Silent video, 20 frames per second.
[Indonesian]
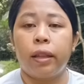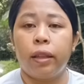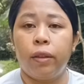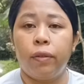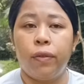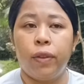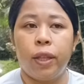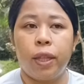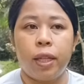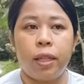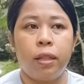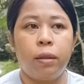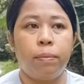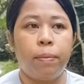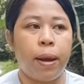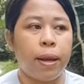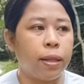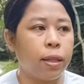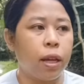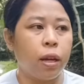aktivitas di
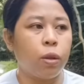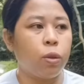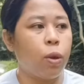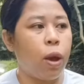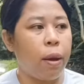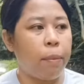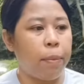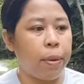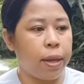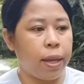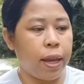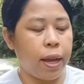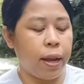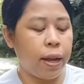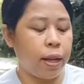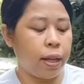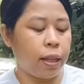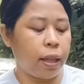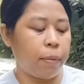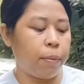pasar atau apa ya
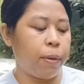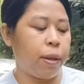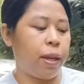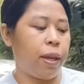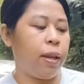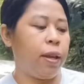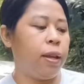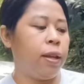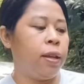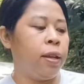tapi